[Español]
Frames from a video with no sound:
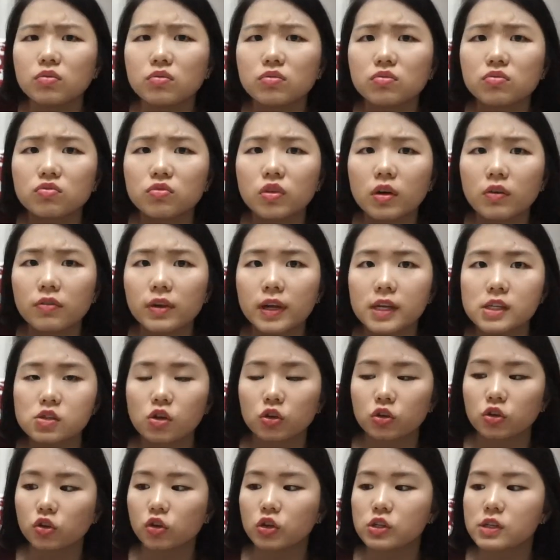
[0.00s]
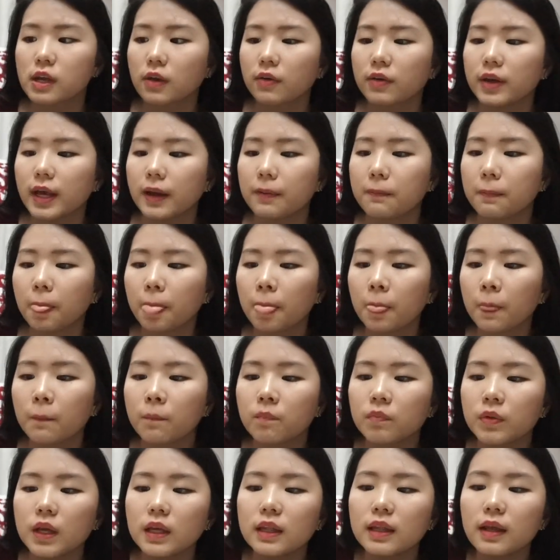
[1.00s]
un refresco, yo no sabía.
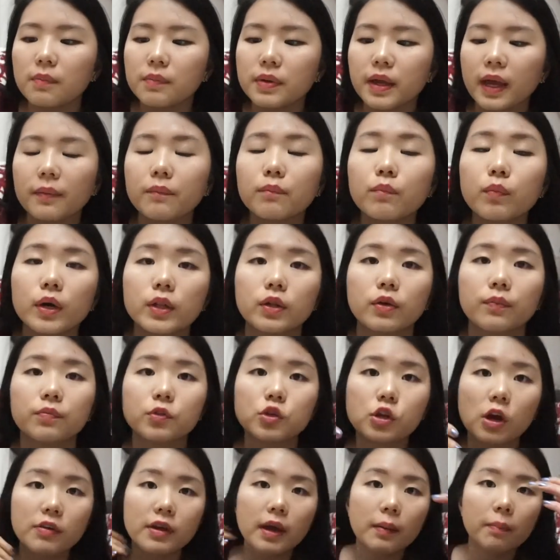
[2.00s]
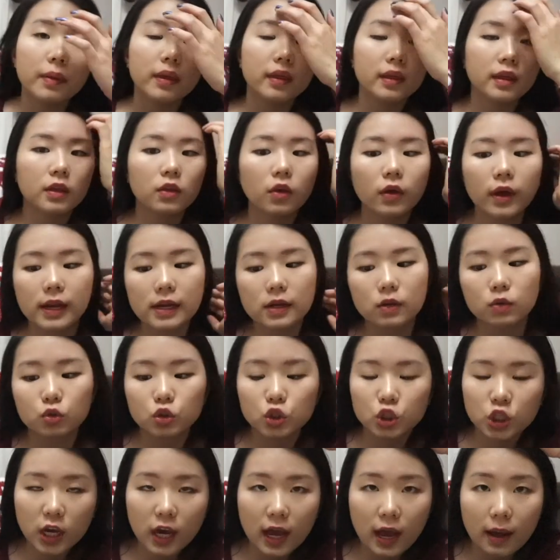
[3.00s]
Y también, bueno, yo había pedido el
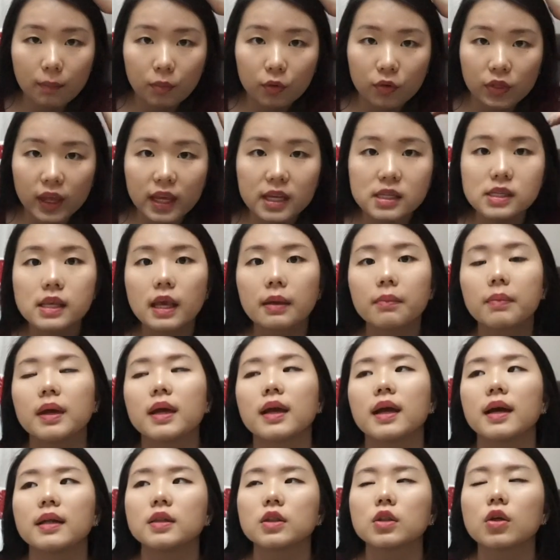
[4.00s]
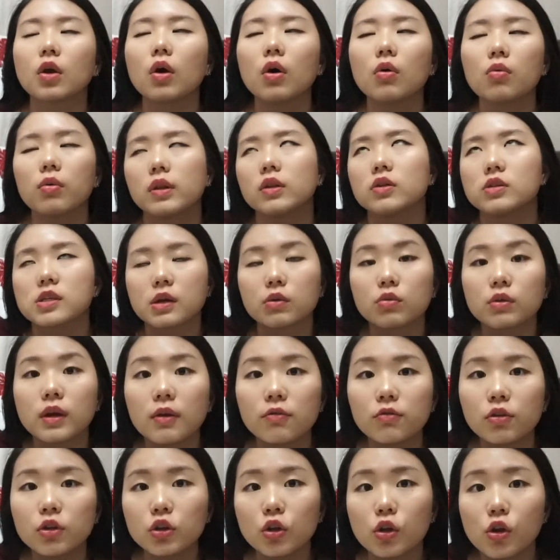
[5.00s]
guche japonés que me encantó. Bueno, según la
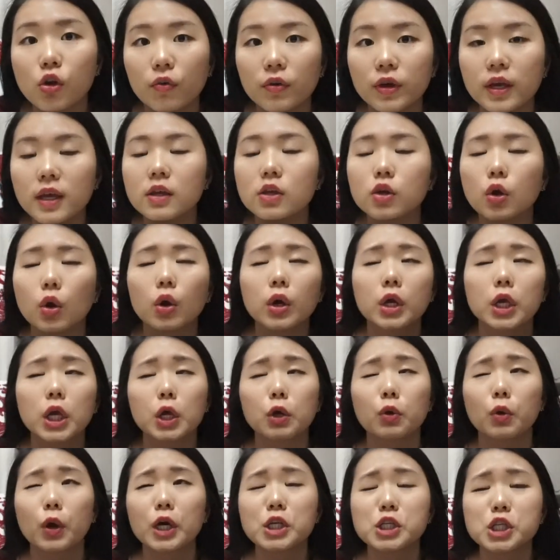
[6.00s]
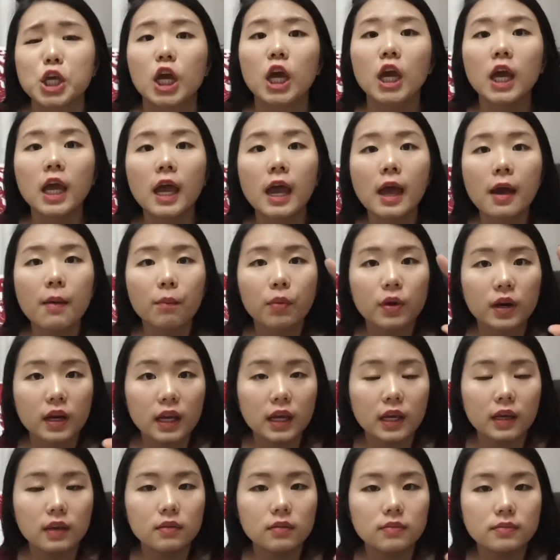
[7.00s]
foto lo vi, yo quiero ese.
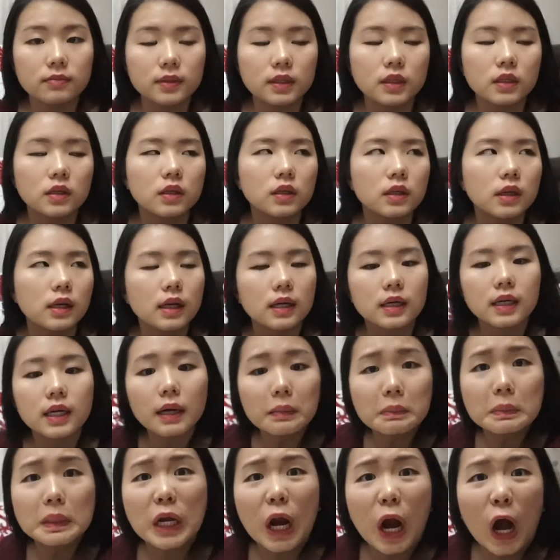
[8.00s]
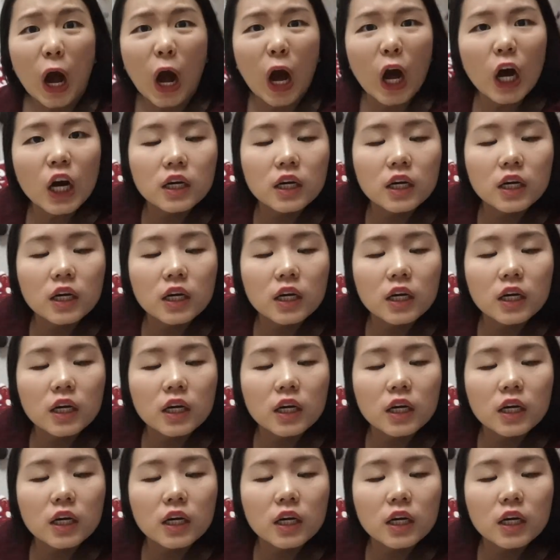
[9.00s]
Porque... ¡Ay, la cámara!